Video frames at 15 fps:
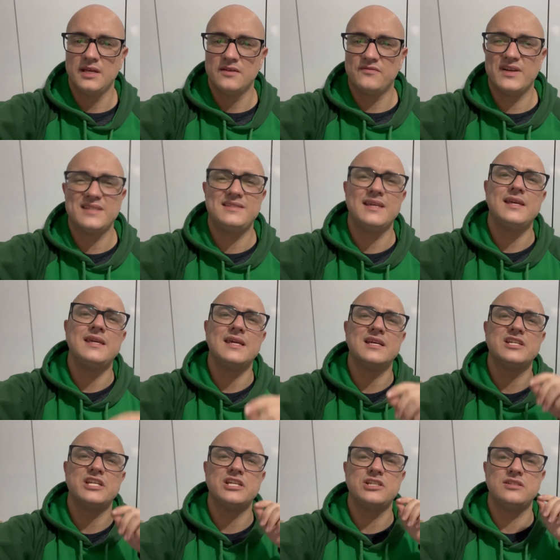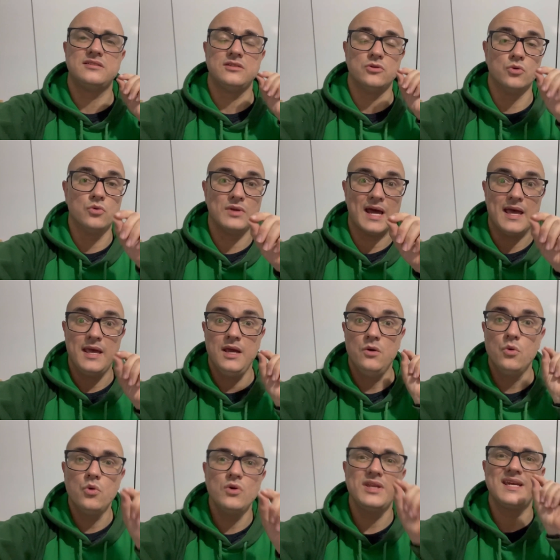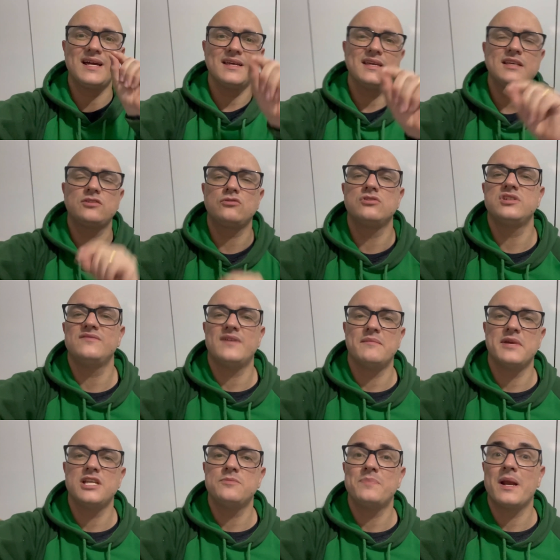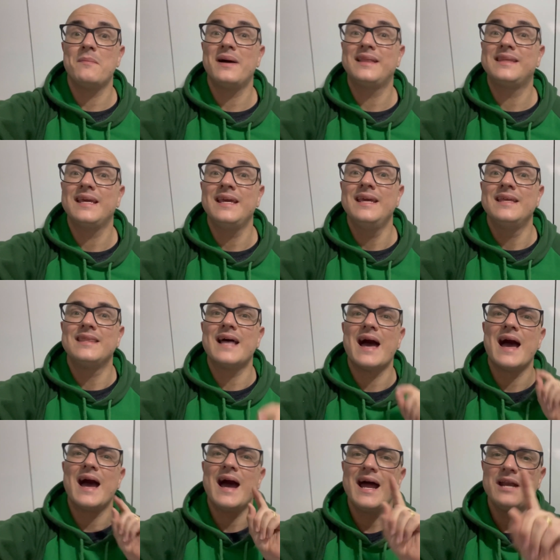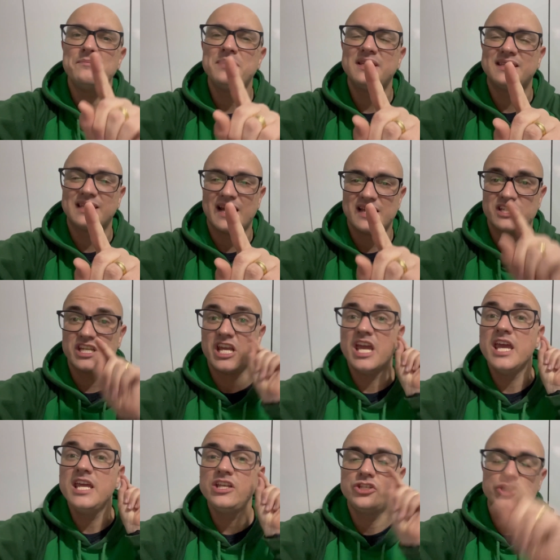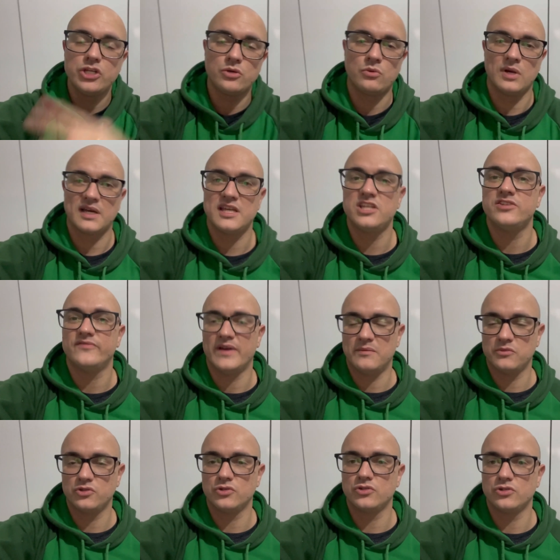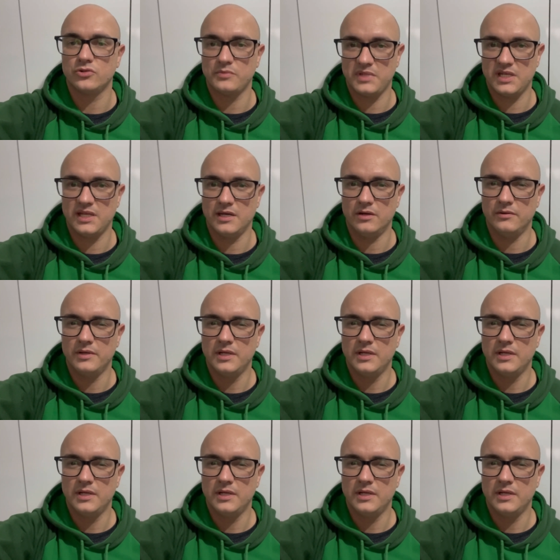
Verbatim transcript: vai ser que a gente se una única e exclusivamente para bater na arbitragem ridícula que tivemos hoje no Mineirão.